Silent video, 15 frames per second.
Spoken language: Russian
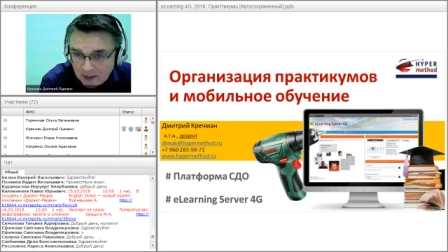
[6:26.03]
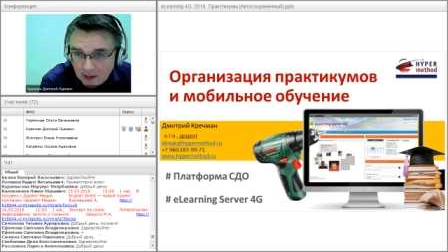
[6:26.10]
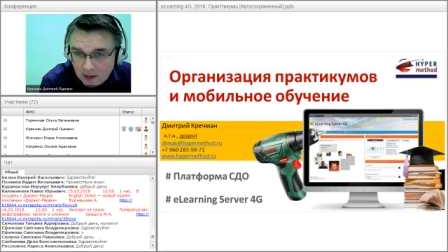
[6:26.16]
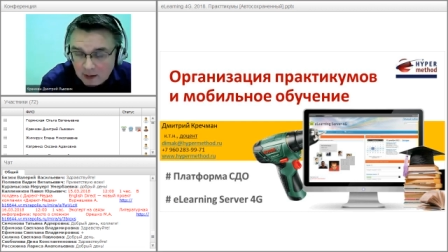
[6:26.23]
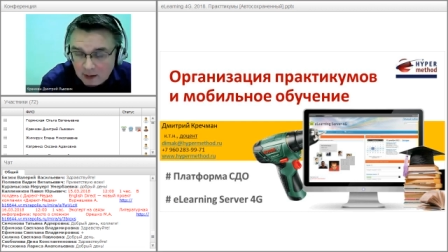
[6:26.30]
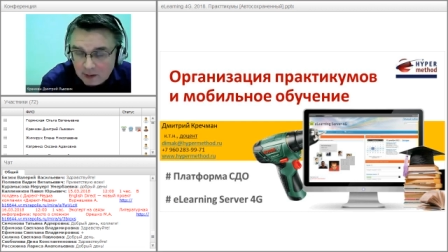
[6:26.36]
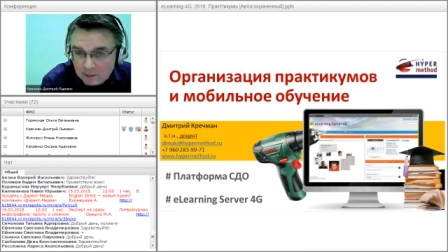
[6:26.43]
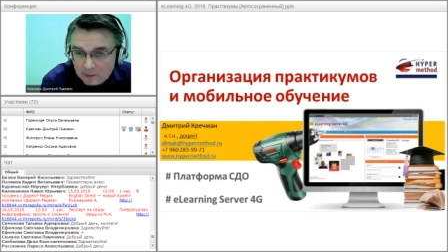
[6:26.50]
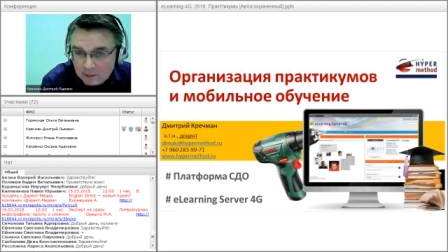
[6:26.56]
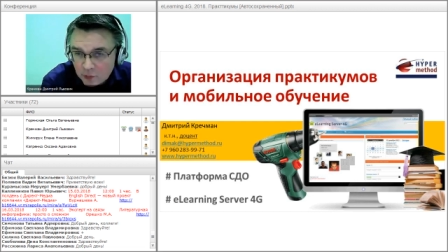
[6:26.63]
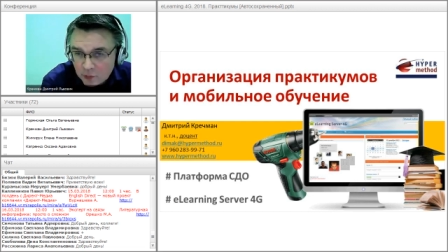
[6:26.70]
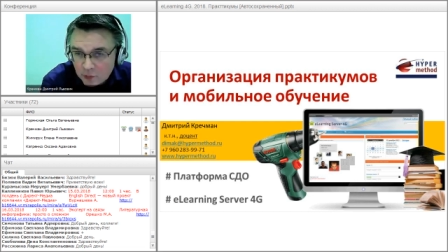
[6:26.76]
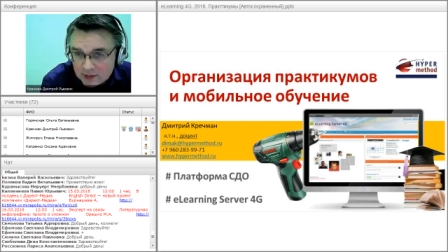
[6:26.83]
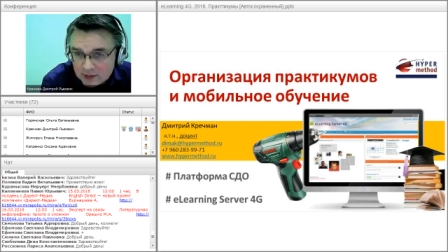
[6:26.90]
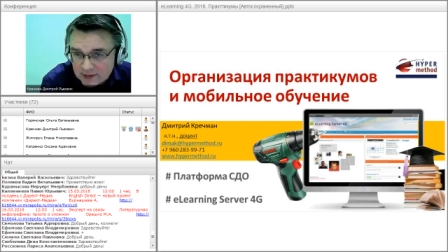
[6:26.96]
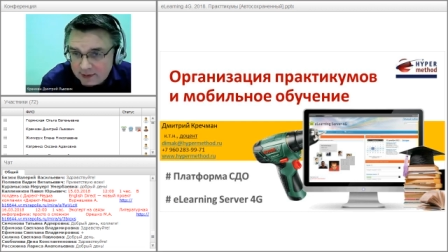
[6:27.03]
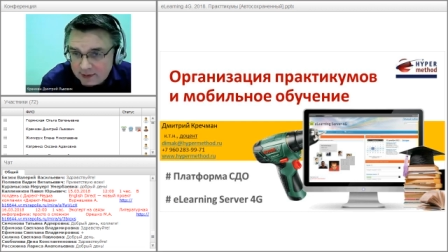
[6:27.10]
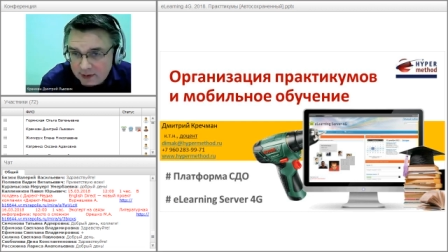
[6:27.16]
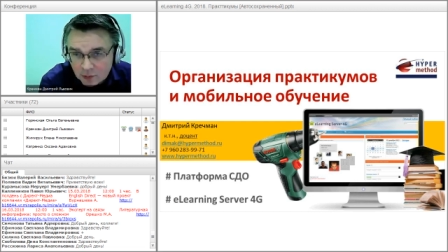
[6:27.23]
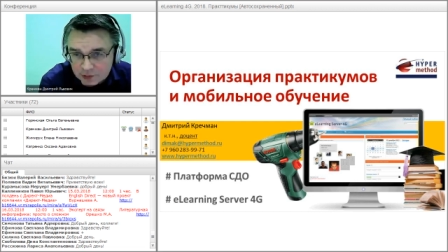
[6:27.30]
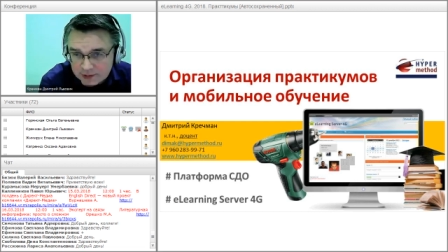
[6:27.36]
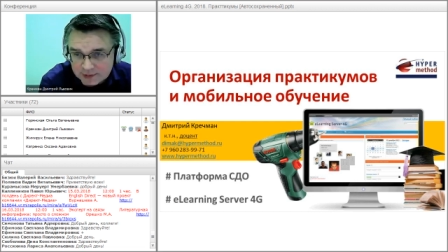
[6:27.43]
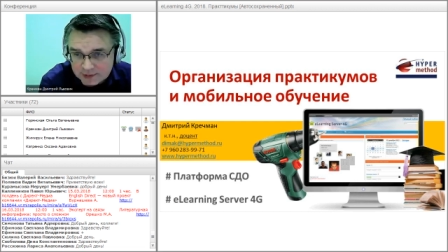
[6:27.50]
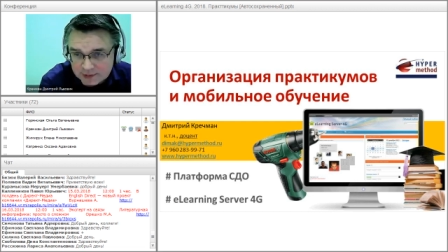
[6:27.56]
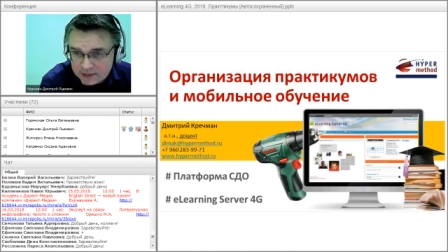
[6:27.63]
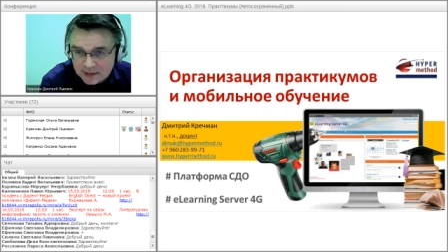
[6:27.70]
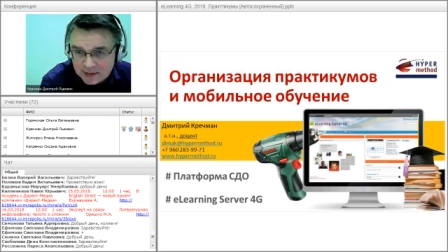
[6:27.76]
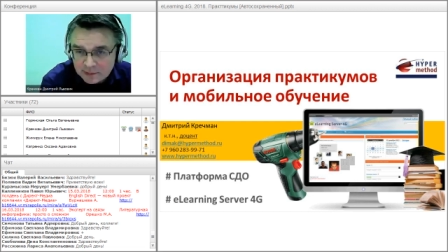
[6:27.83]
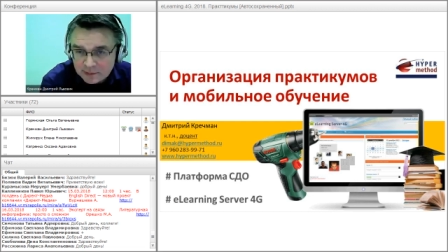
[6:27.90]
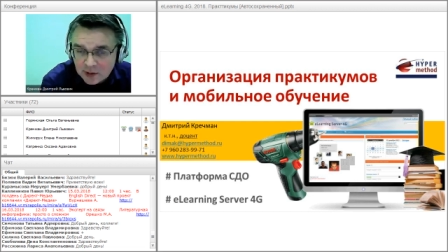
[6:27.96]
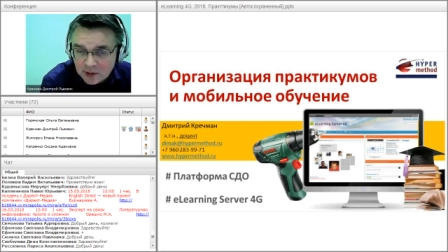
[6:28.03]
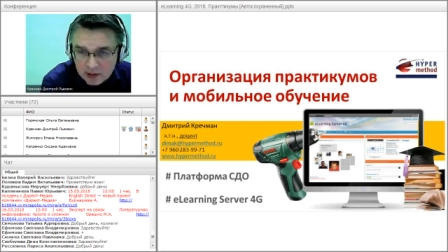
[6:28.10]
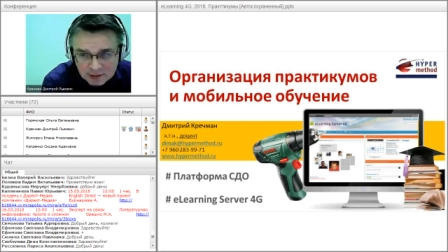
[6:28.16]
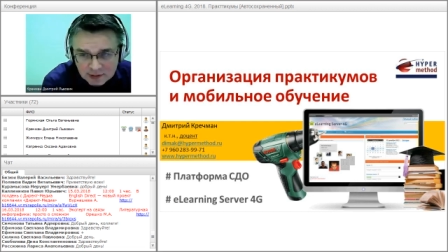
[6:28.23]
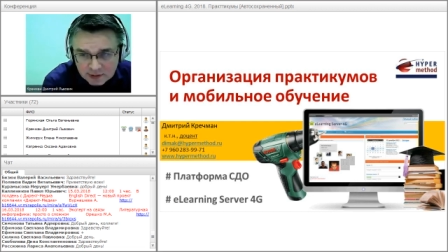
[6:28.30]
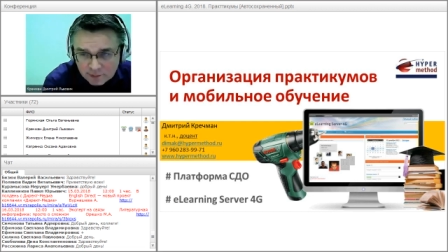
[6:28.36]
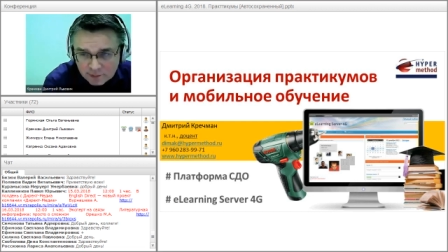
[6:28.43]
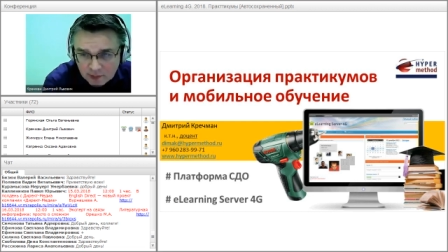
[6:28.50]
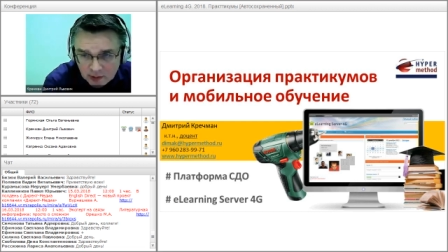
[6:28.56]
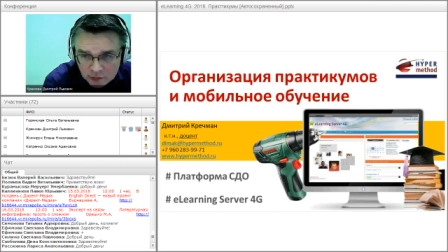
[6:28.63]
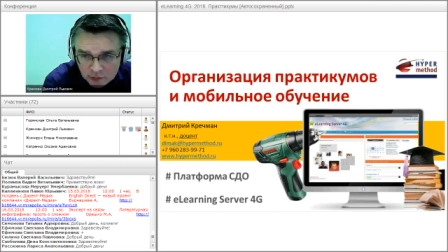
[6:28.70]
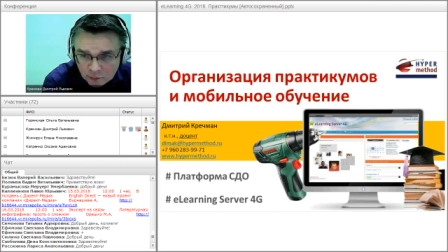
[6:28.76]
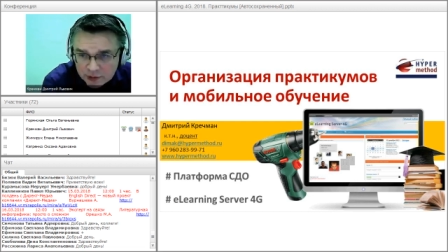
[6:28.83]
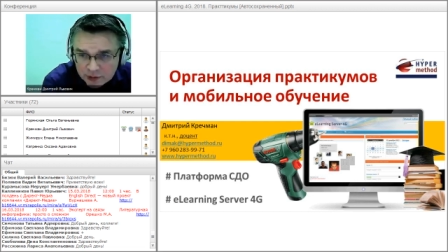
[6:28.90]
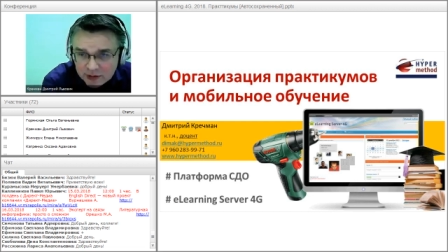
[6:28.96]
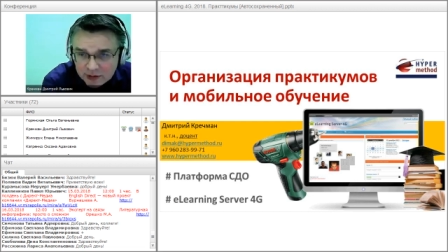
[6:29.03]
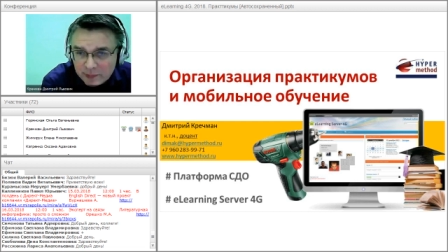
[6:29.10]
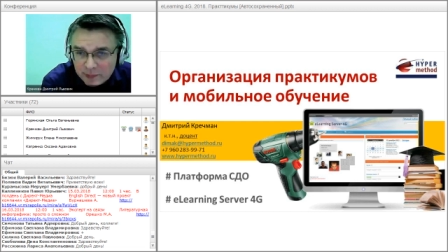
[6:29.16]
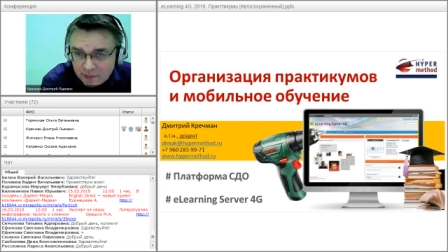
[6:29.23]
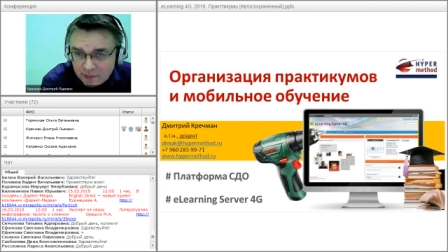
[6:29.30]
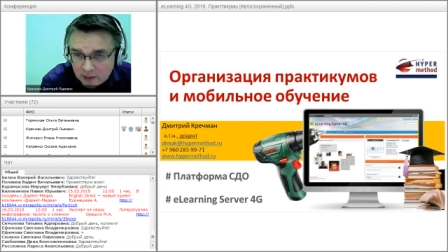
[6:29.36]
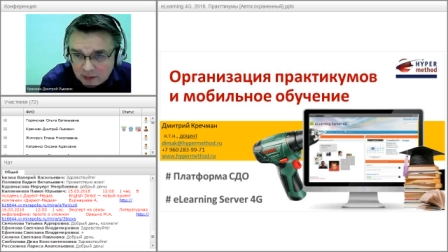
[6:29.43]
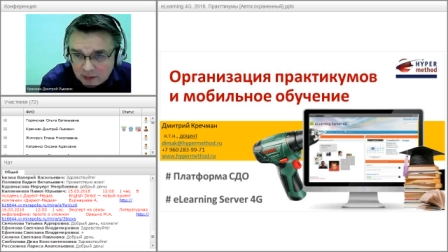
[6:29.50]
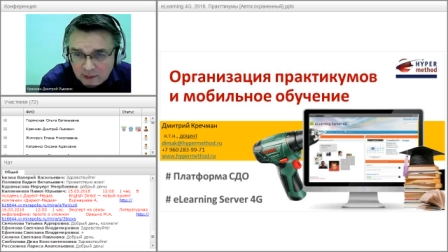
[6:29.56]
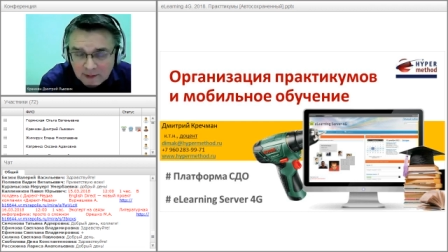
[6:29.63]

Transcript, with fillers: Мой рассказ не носит системный характер, я покажу вам три примера